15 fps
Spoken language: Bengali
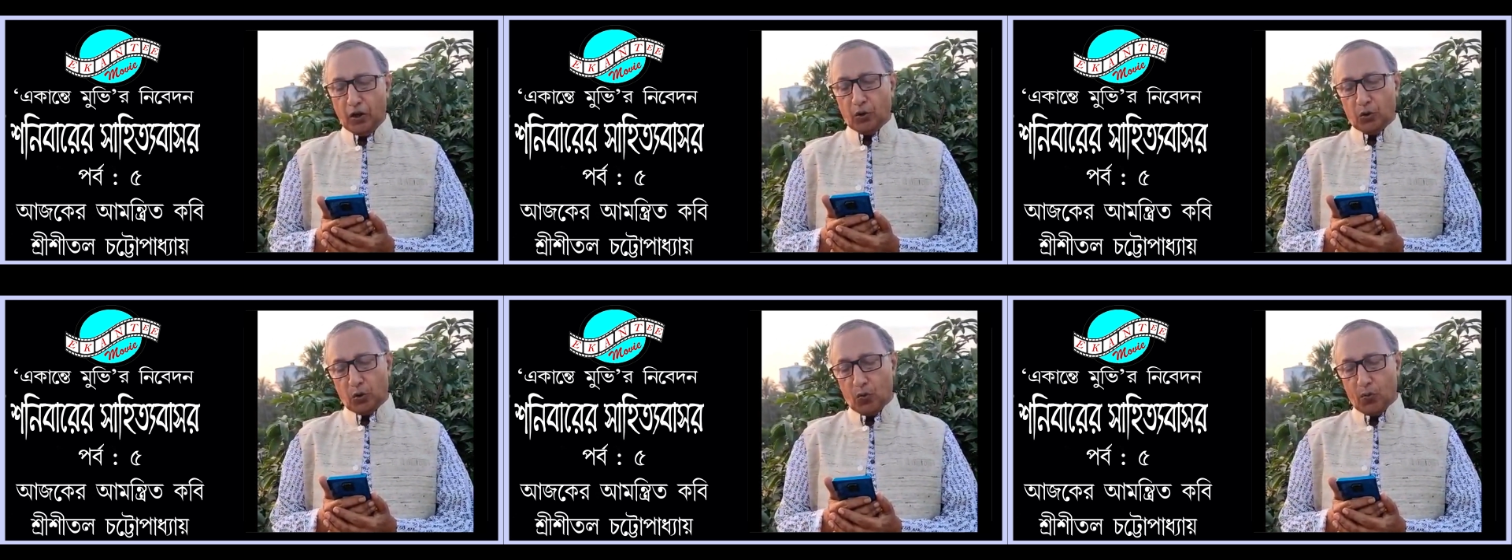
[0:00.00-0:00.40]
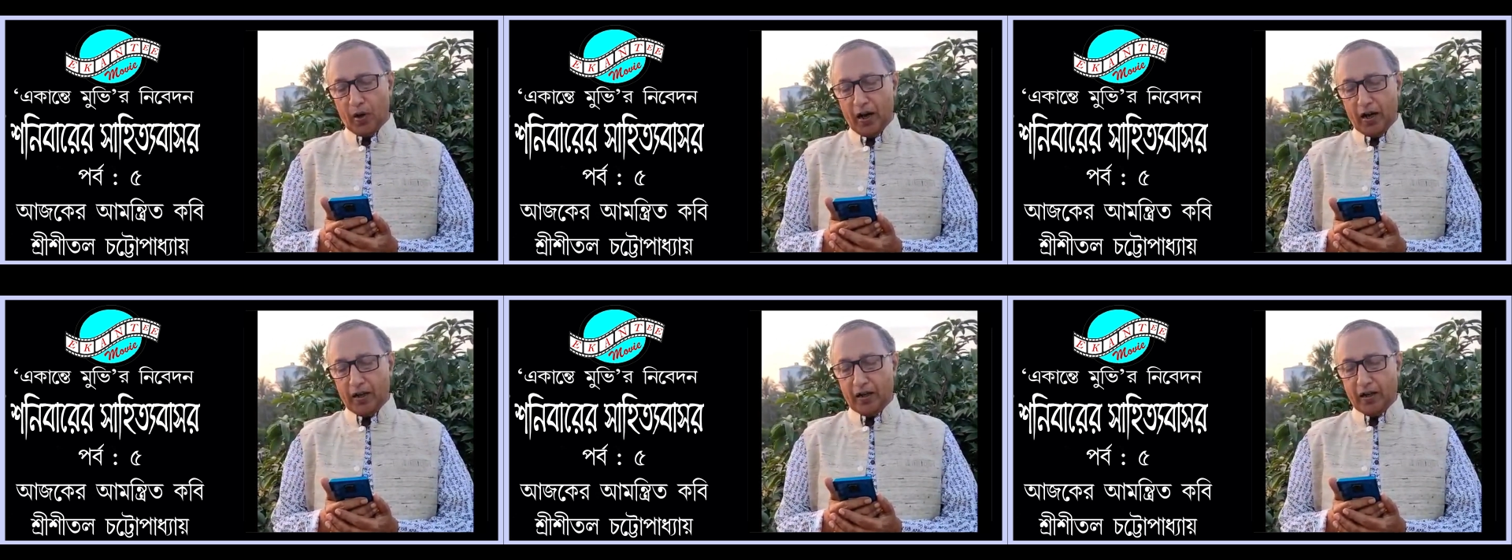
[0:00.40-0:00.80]

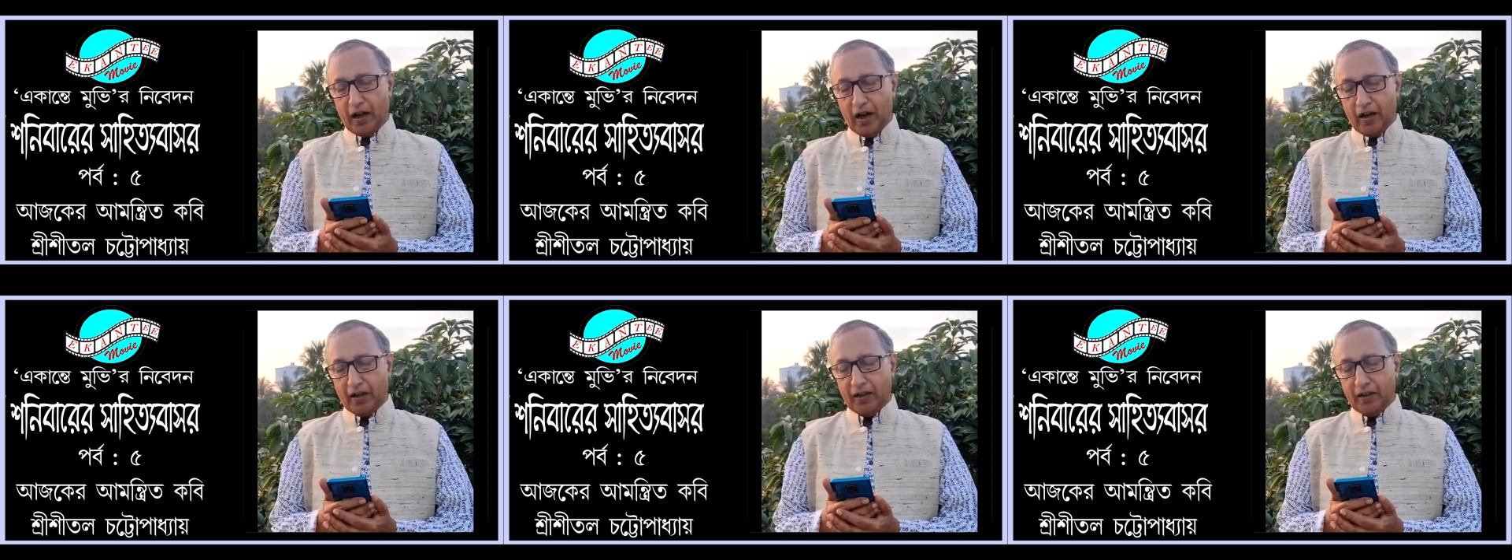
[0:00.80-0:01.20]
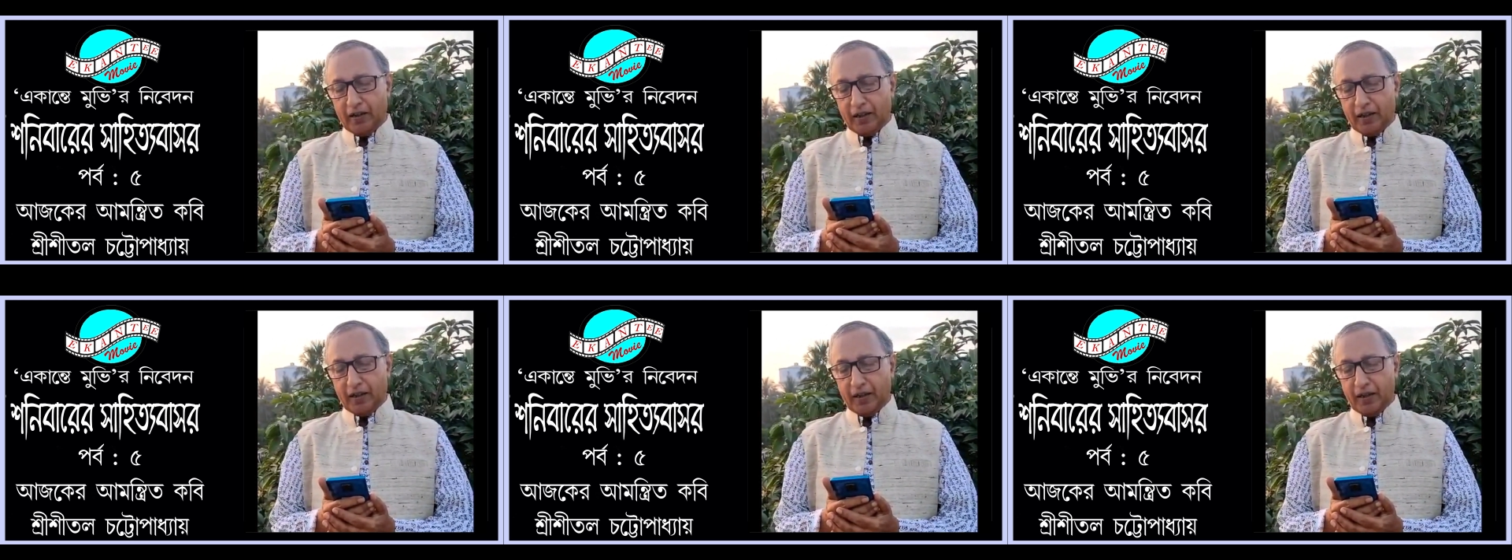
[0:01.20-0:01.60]
তোমার
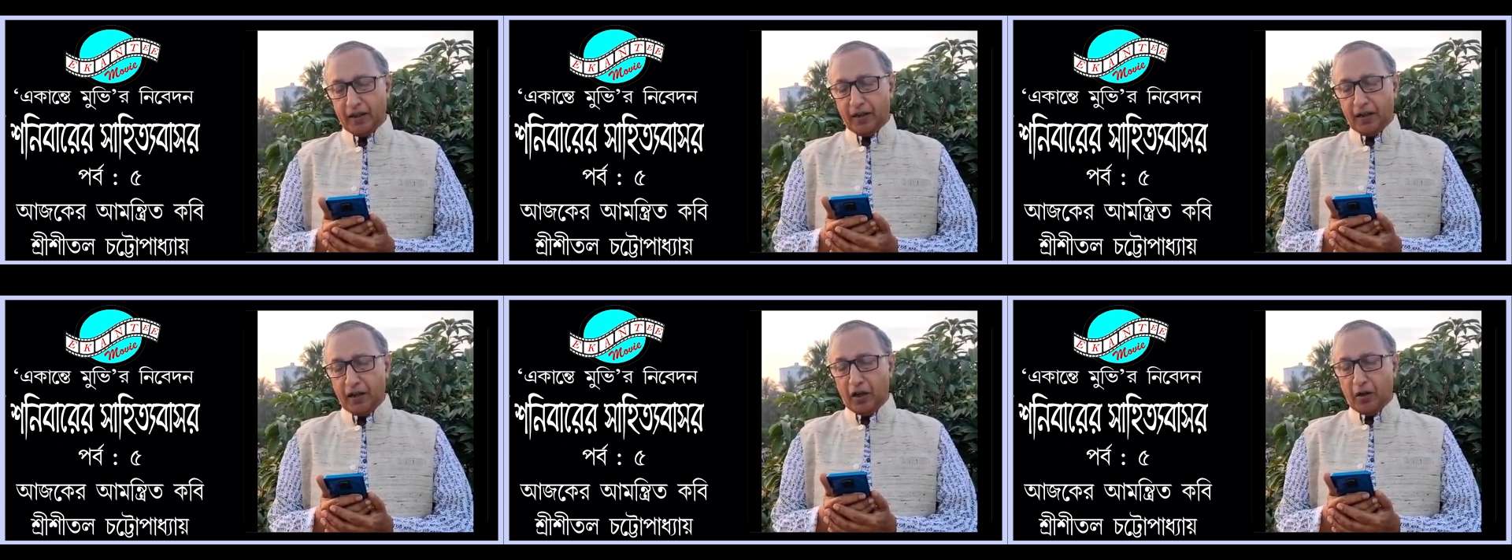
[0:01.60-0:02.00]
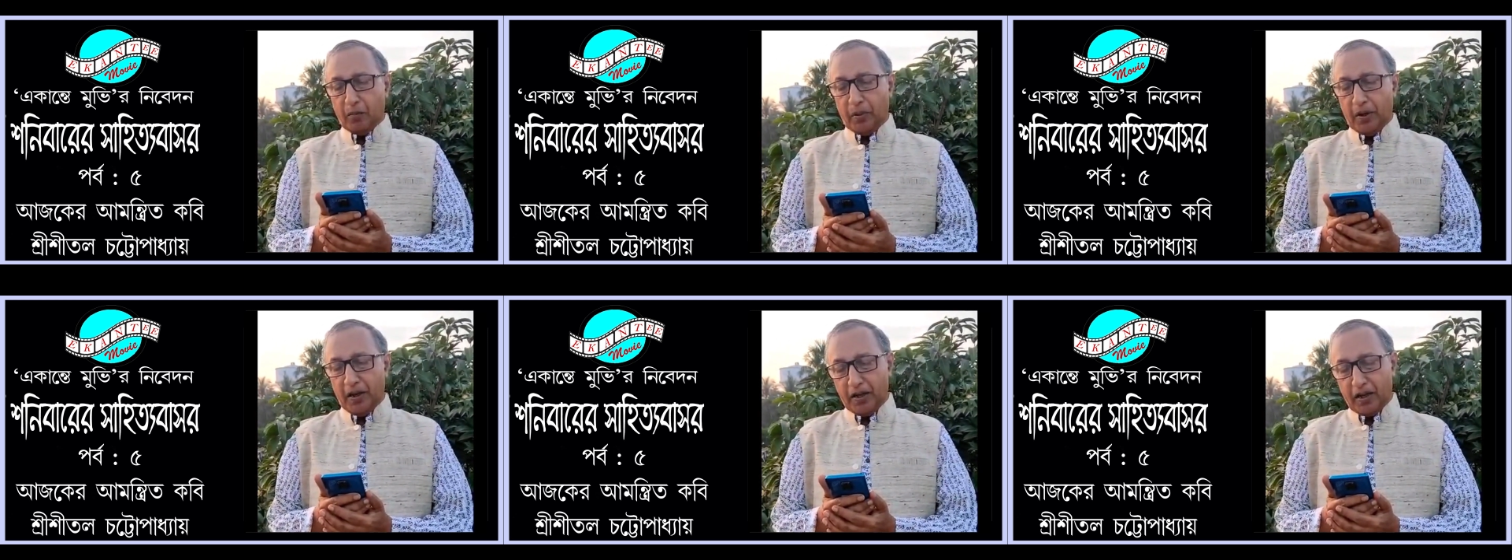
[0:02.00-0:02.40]
গানেতে
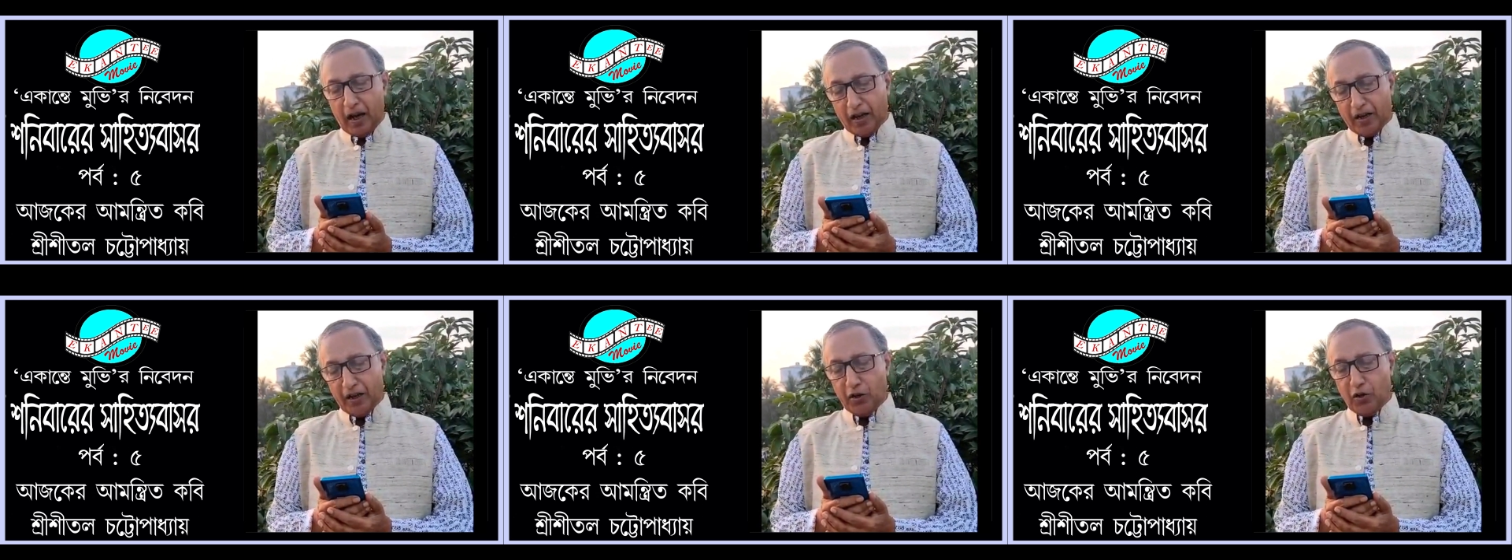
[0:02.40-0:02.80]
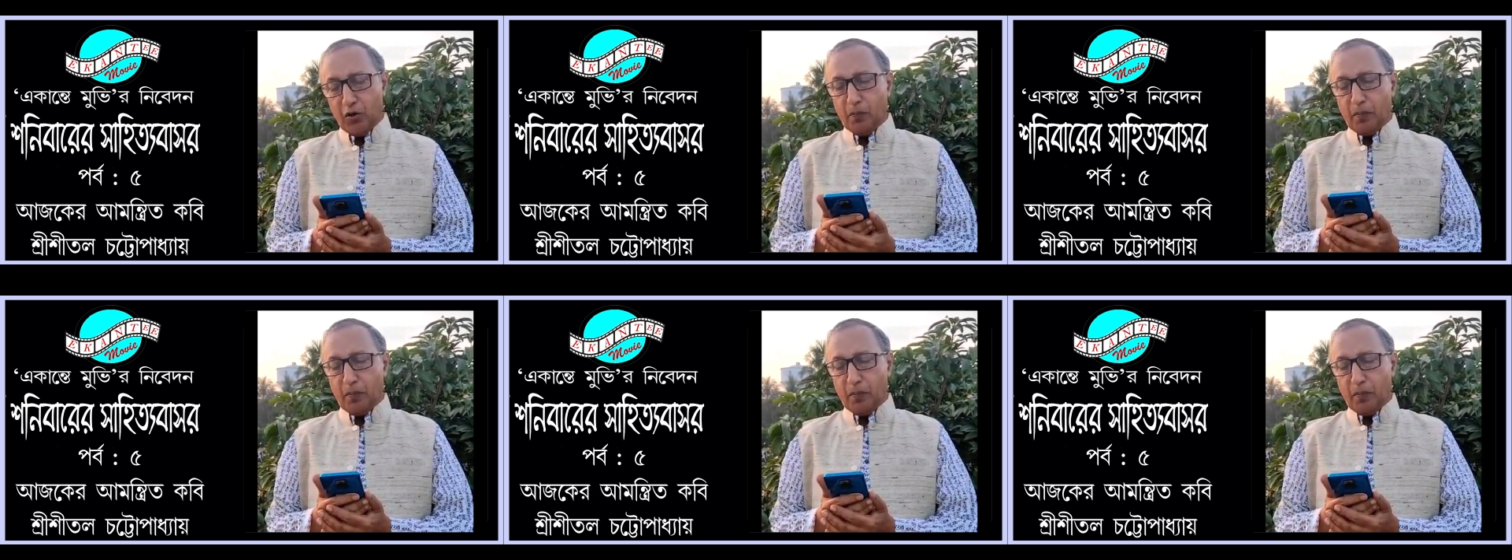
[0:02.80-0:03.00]
ভিকারিও